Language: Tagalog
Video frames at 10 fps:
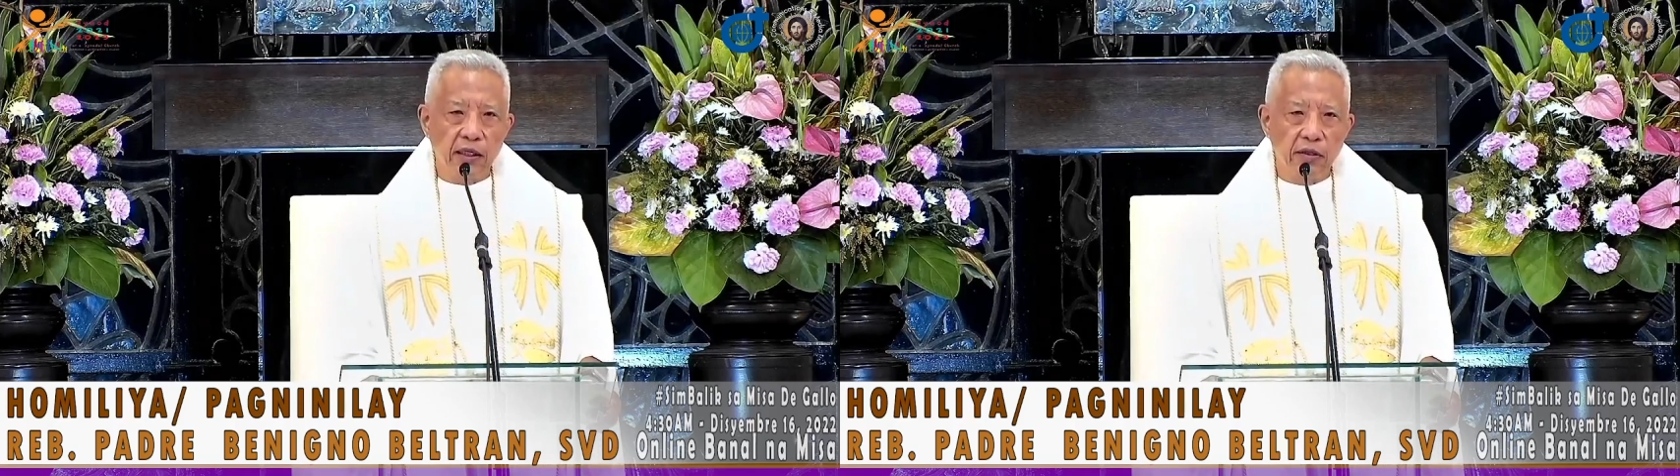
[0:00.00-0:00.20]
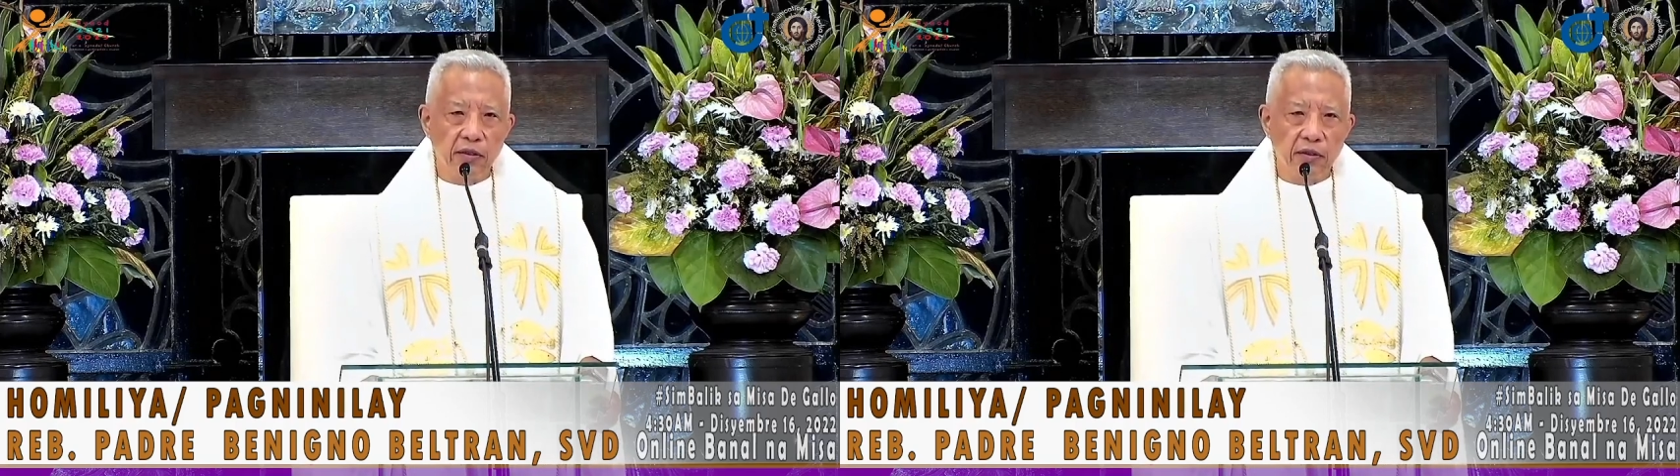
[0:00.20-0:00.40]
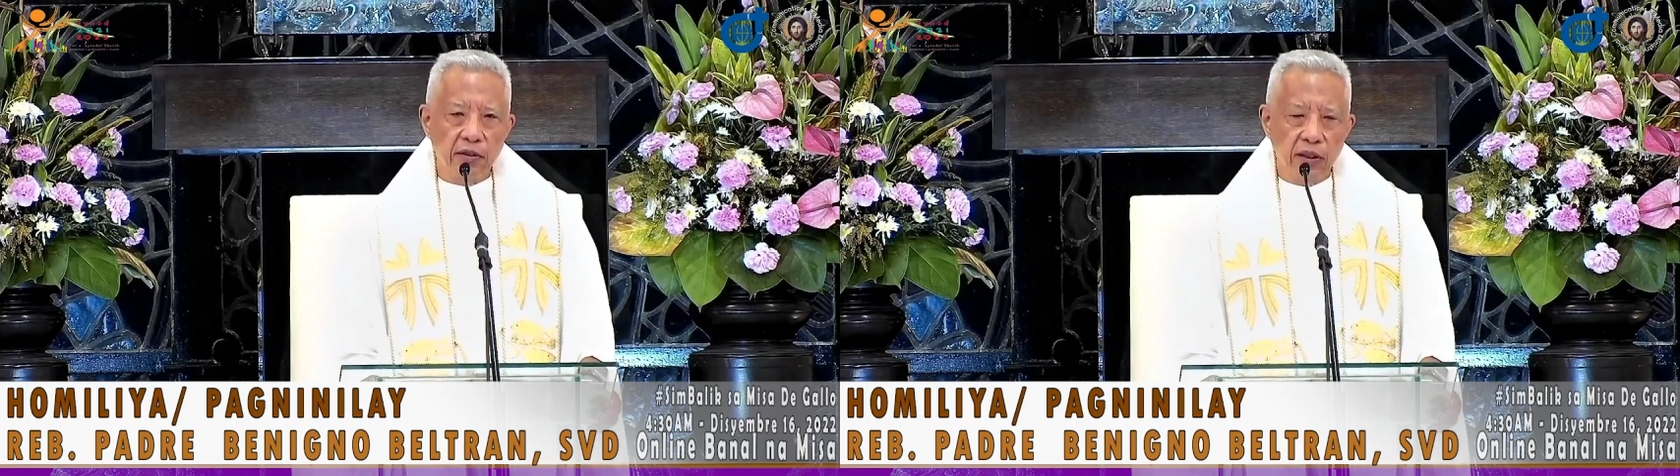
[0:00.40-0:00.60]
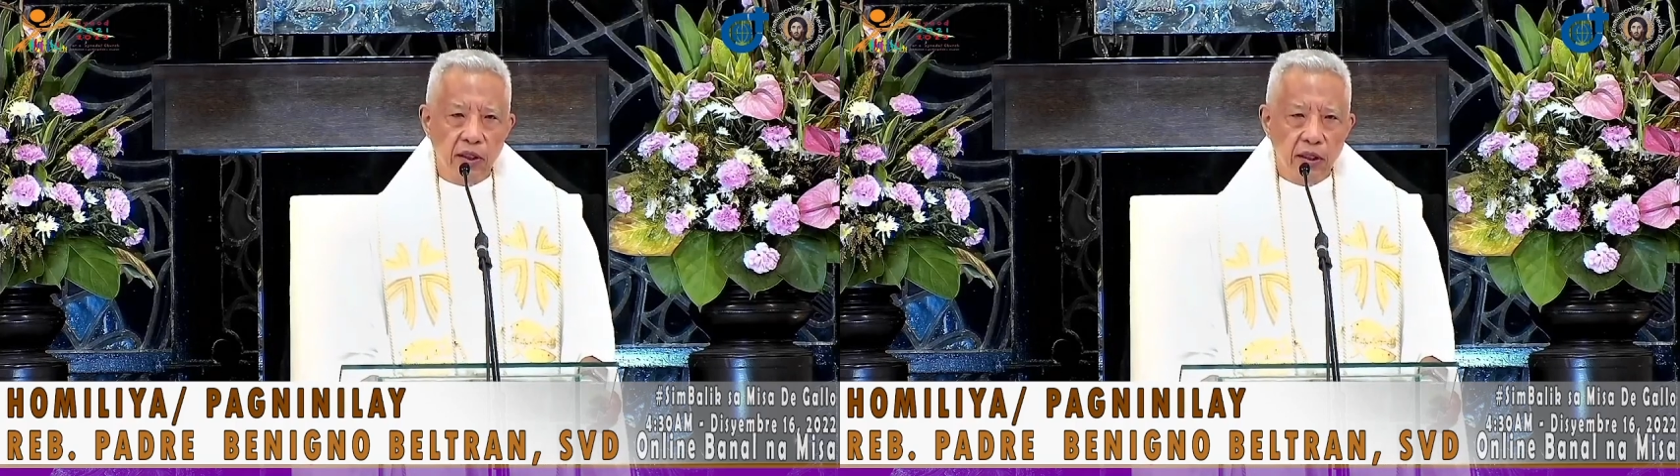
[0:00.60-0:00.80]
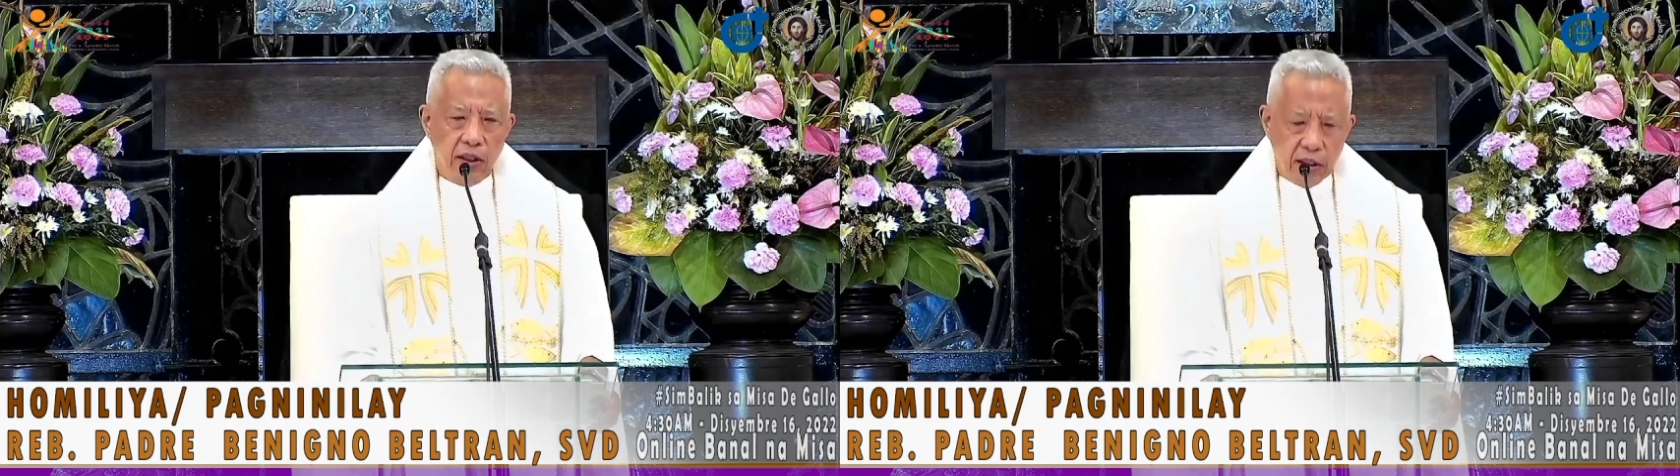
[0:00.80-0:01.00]
ngayon
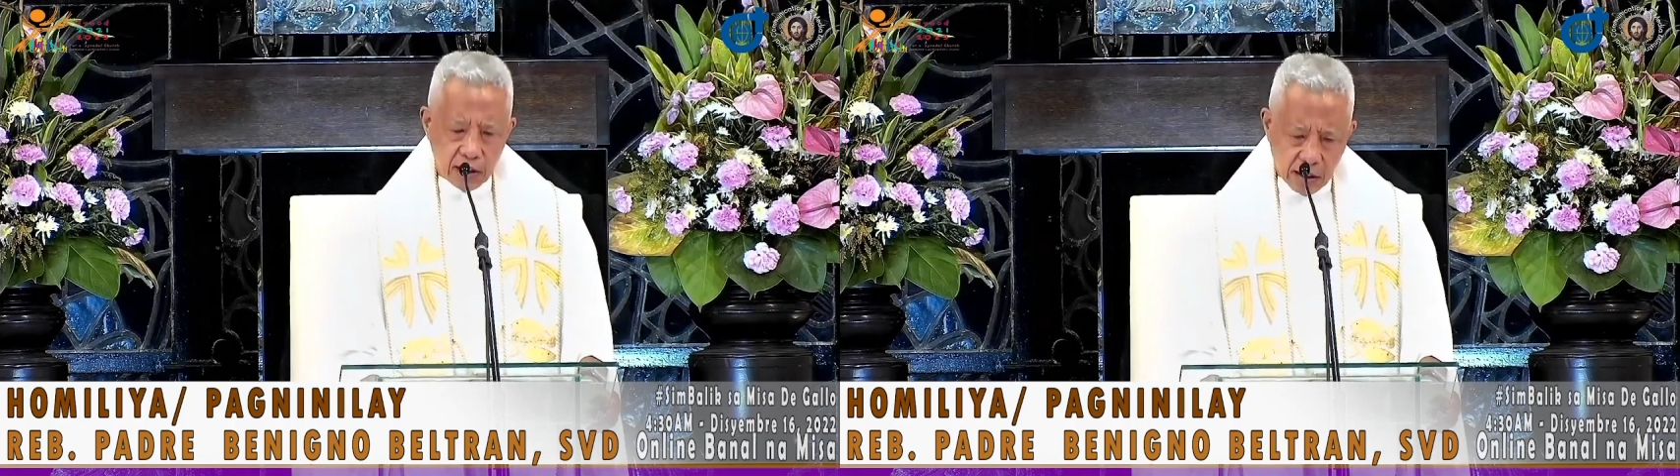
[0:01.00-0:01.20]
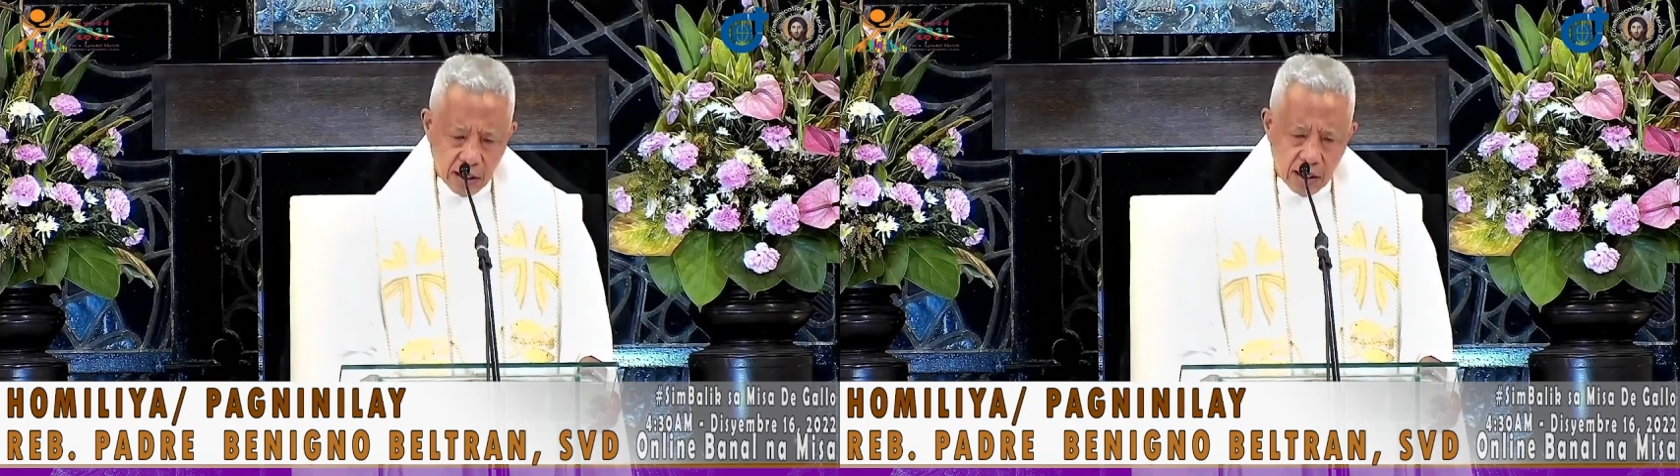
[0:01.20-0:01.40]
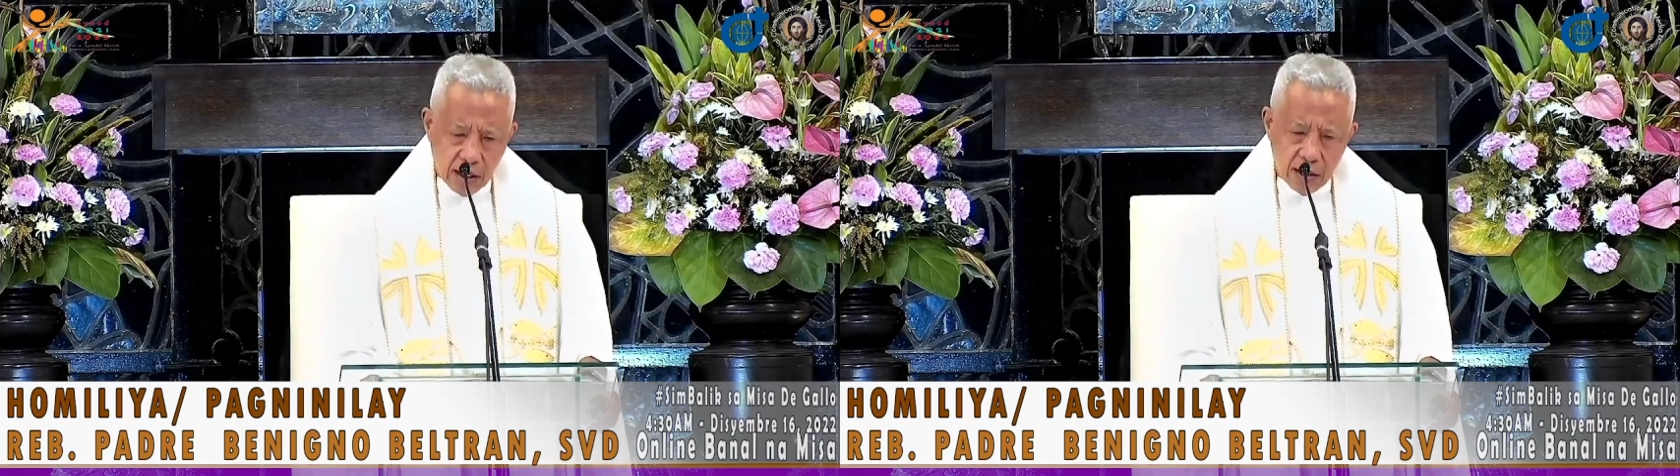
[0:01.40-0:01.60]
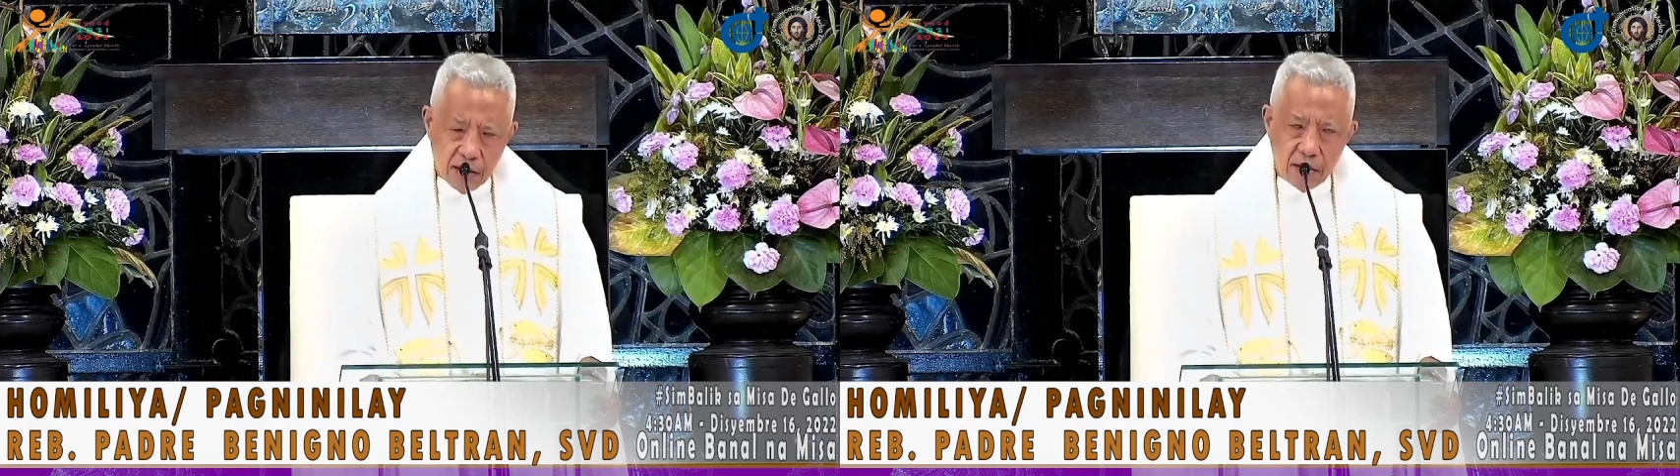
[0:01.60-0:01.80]
na